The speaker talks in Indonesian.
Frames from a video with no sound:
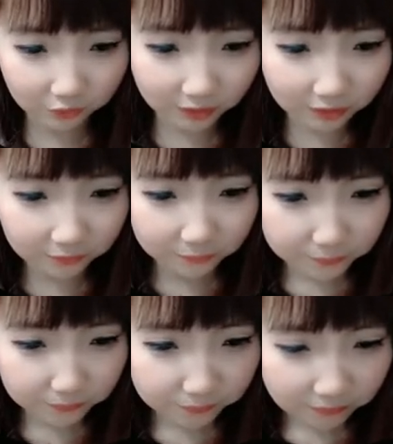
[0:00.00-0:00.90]
Okay?
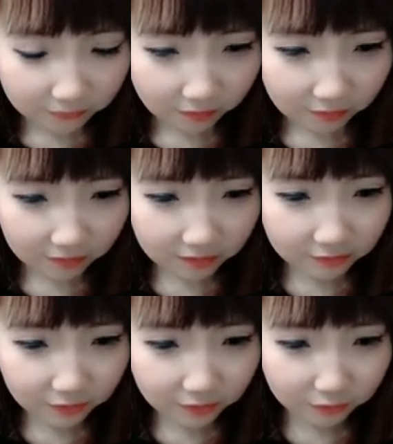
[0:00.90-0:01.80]
Oke, okay,
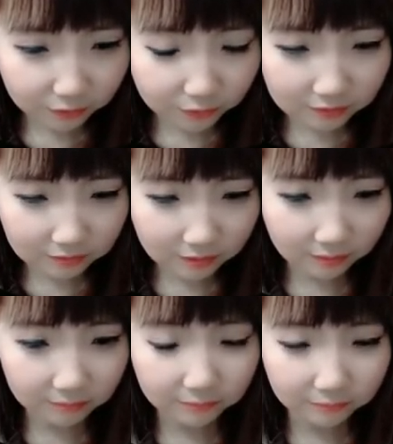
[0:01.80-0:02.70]
setelah itu kita
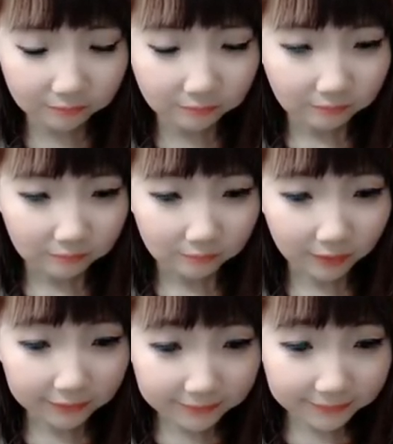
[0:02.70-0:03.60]

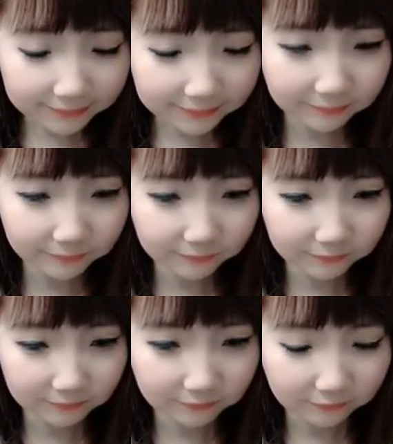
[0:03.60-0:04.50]
mining.
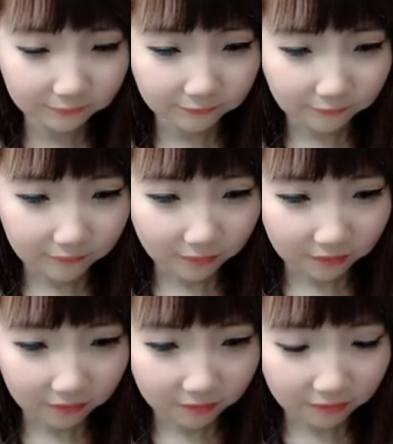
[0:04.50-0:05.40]

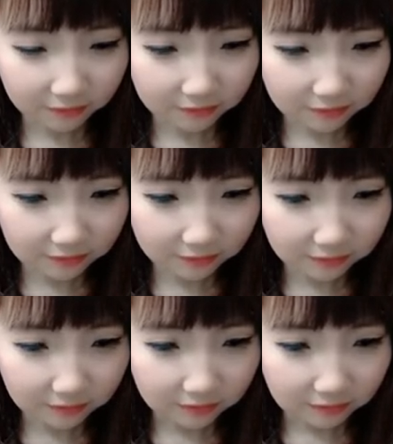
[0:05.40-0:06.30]
Oke. Okay.
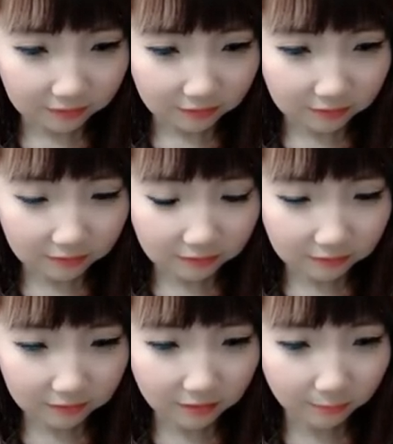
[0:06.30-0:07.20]
Jadi
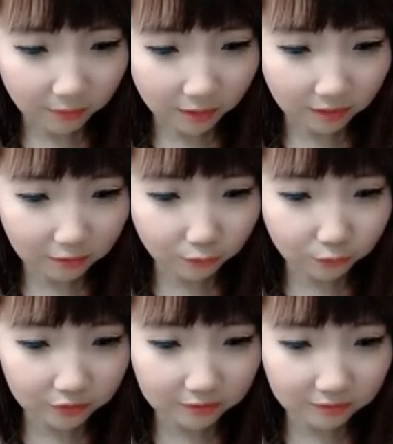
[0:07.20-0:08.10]
setiap hari
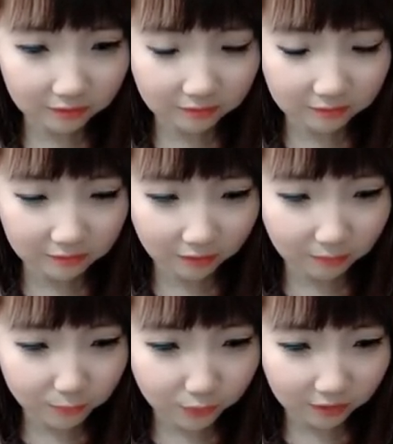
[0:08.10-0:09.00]
rutin dah
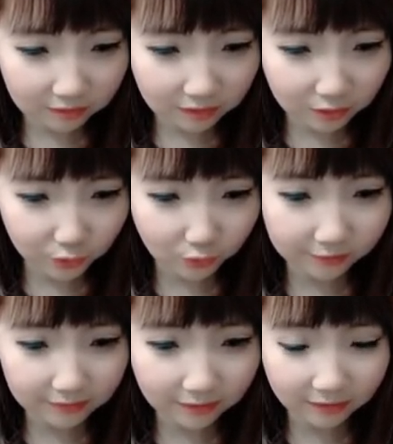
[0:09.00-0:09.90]
disiram bunganya
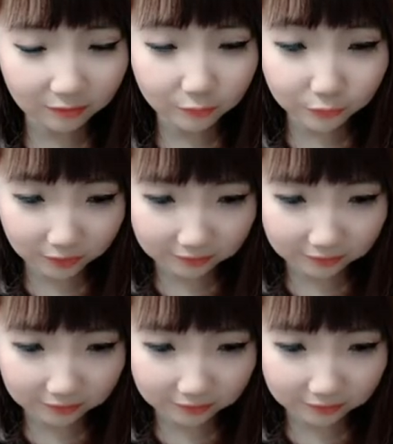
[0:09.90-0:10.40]
kecuali hari hujan.